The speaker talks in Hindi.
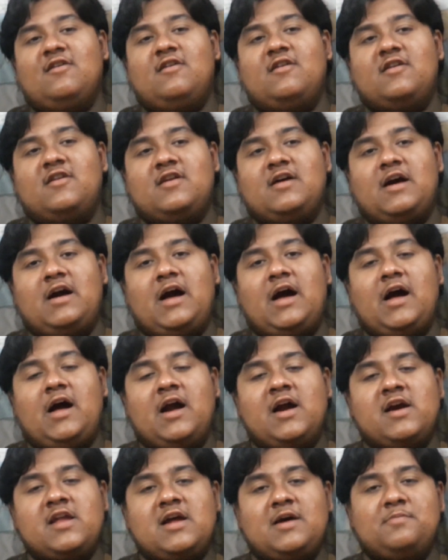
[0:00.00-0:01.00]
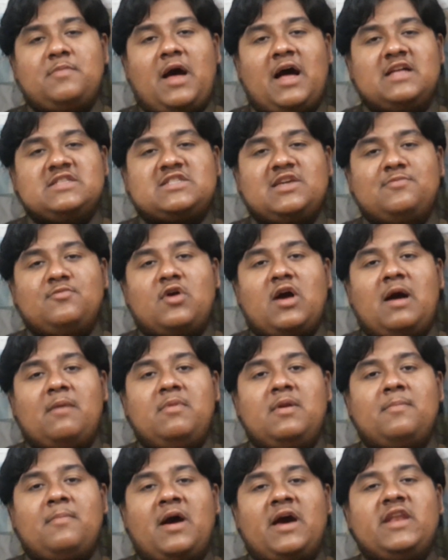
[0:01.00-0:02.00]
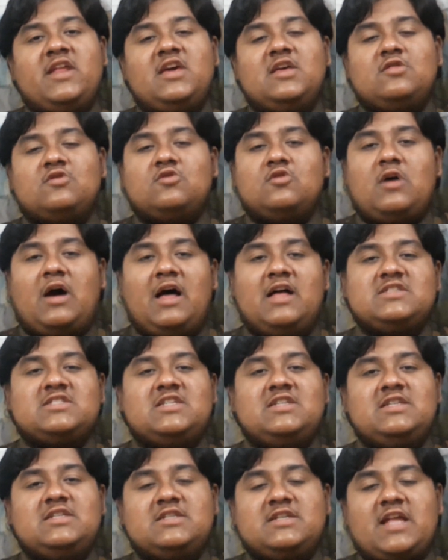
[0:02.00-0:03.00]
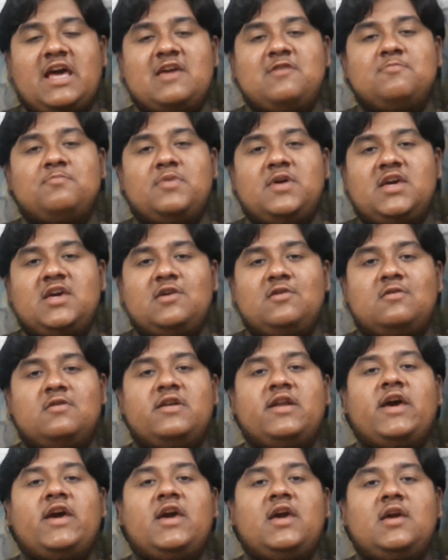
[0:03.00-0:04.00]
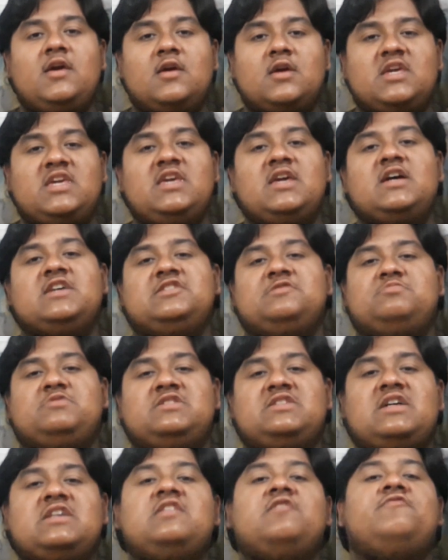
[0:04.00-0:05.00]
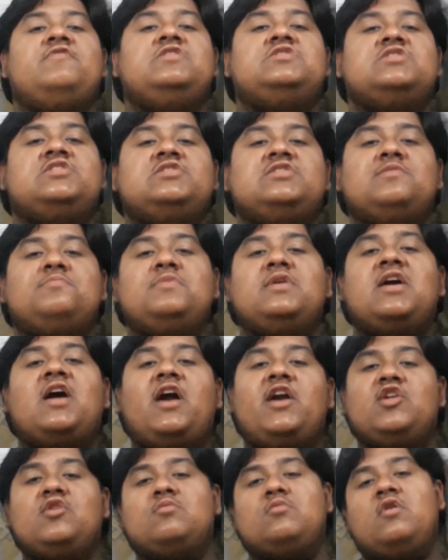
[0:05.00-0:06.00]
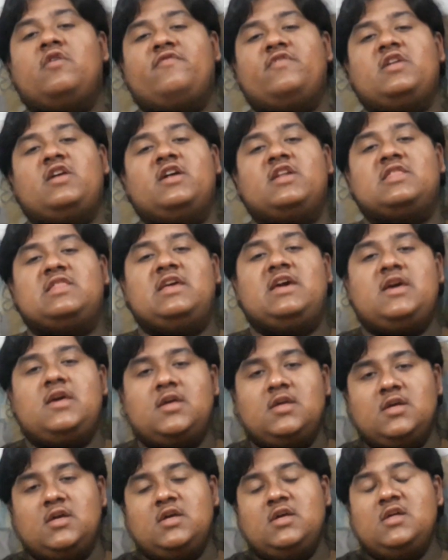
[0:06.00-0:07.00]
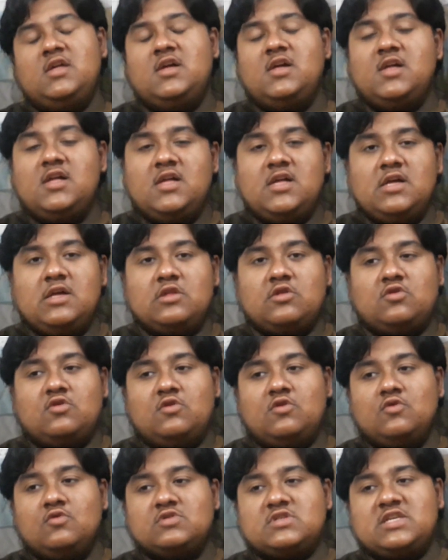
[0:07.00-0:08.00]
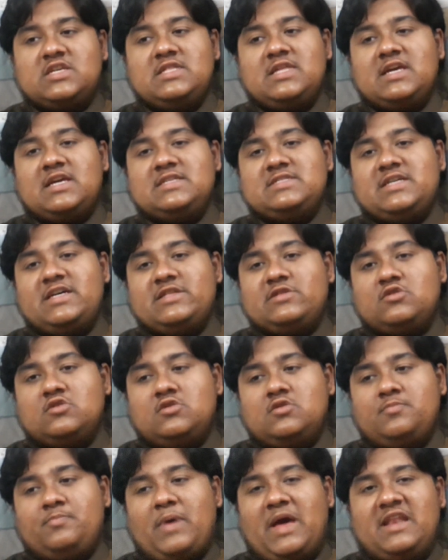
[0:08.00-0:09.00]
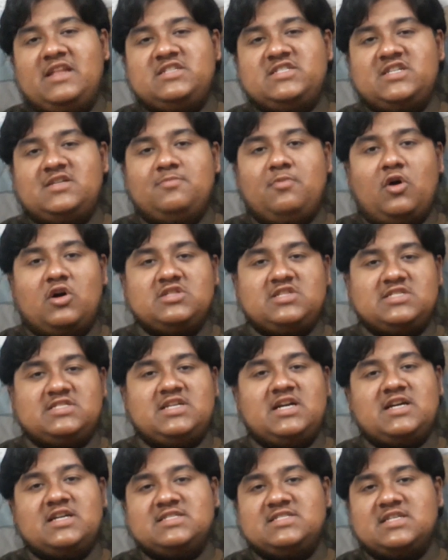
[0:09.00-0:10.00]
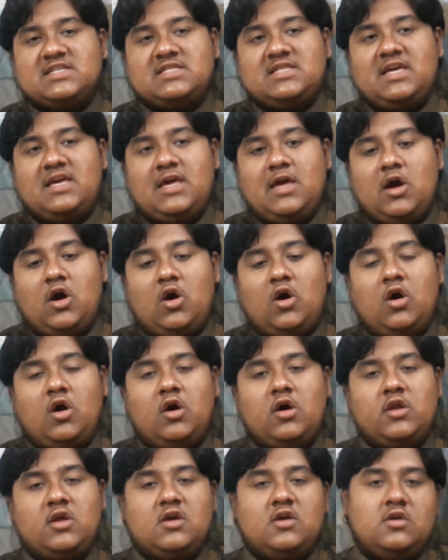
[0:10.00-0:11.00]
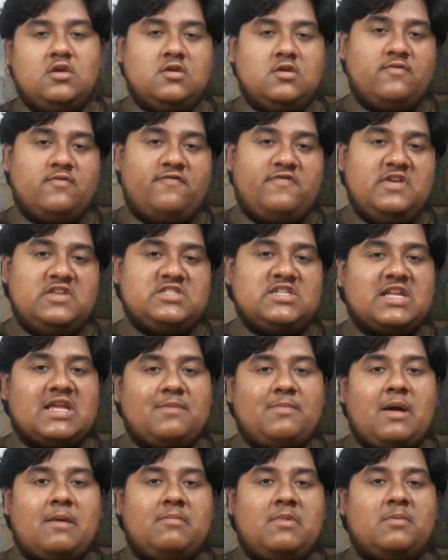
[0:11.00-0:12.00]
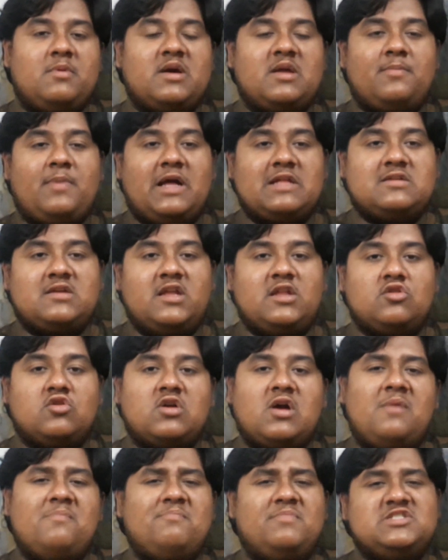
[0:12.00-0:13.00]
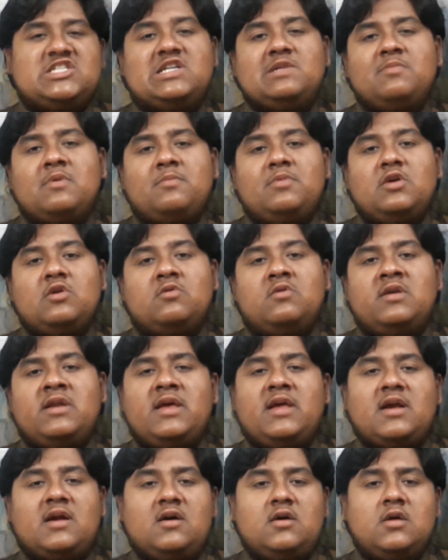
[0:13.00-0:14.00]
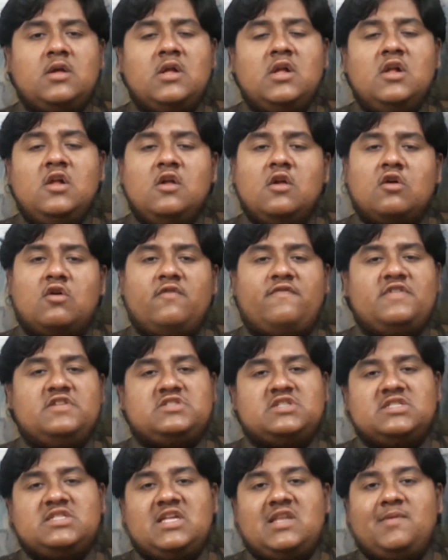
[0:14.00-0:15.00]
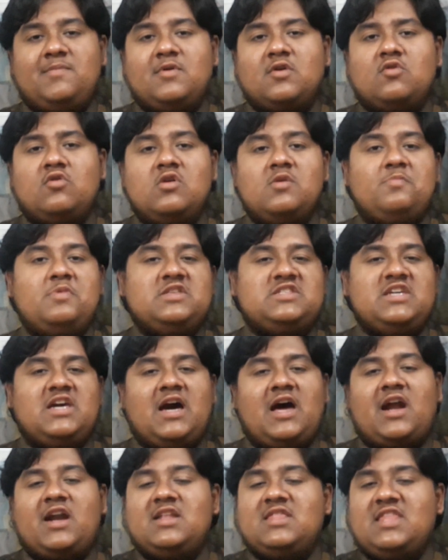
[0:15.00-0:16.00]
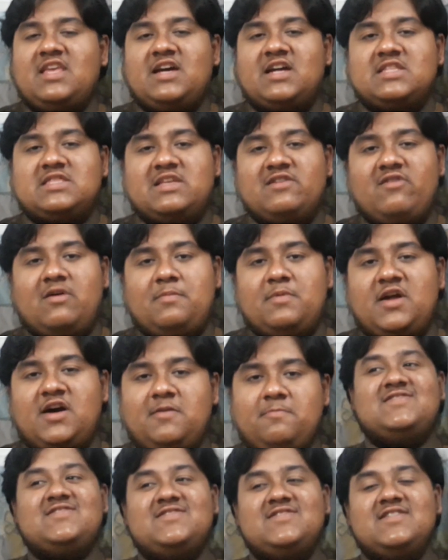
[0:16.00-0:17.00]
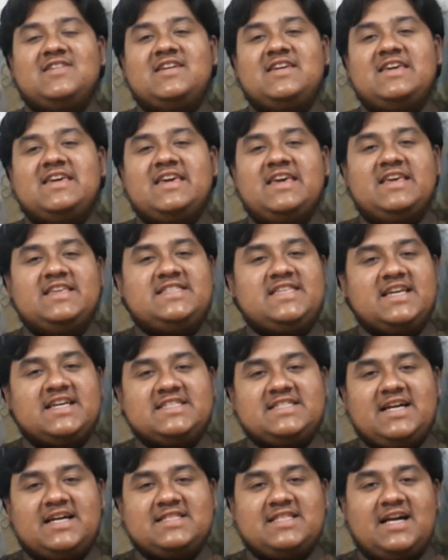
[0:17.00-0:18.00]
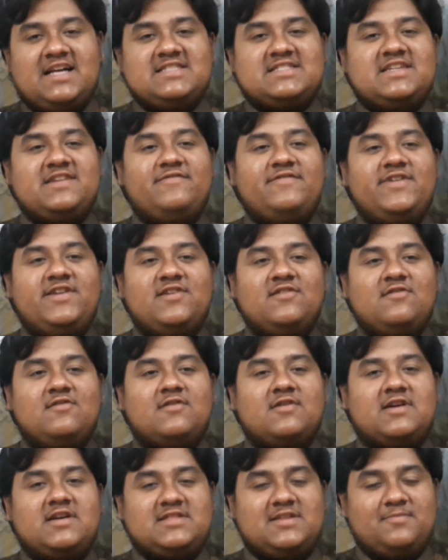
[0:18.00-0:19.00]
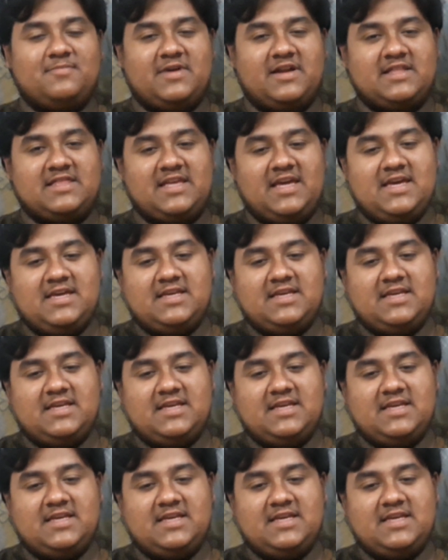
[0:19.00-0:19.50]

और अगर आप आज के मुकाबले माने तो आज की टाइम पे ह्यूंडाई किया सबसे ज़्यादा फ़ीचर्स अपनी गाड़ियों में ऑफ़र करते हैं तो उसकी देखी जाए तो पैलिसट बहुत अच्छा कर सकती है और फ़ीचर के मामले में अगर बात करें तो कम बजट में भी हुंडे का आपको फीचर देने में कोई पीछे हार्ड नहीं करते वो अपना तो इसी के साथ आज की वीडियो ख़त्म करते